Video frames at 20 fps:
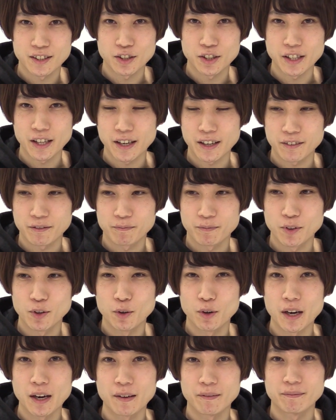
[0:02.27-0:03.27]
そして今日
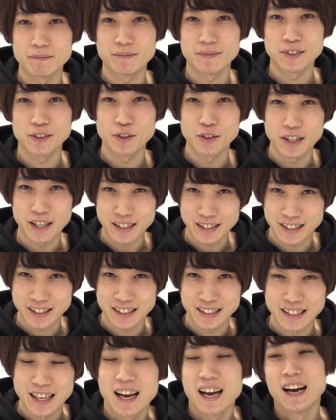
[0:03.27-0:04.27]
は一人です。
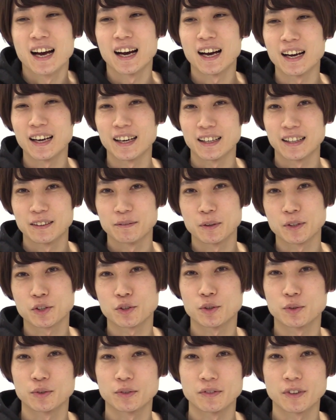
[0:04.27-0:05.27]
はい。まあ
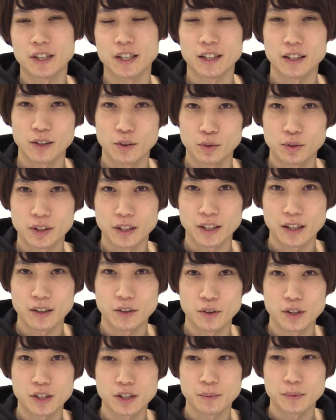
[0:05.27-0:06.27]
ちょっと訳あってお二人
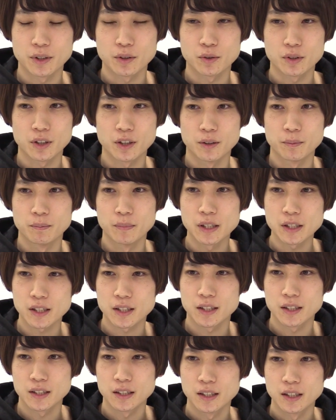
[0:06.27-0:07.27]
がお休みでございま
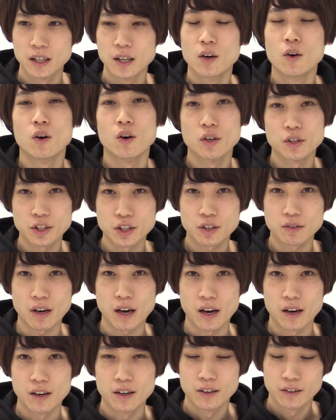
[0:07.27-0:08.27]
す。本日
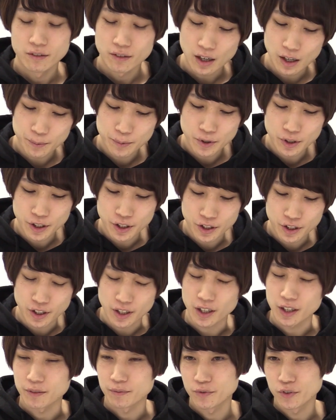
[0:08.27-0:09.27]
はワルプルギス
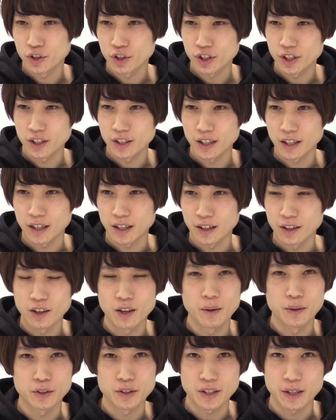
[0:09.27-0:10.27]
重心化
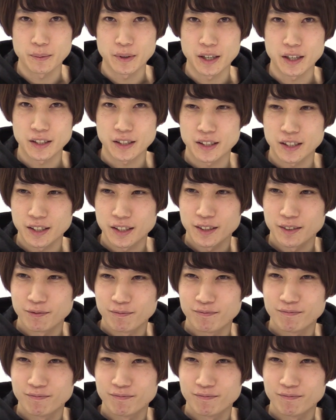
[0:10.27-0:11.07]
おめでとうございます。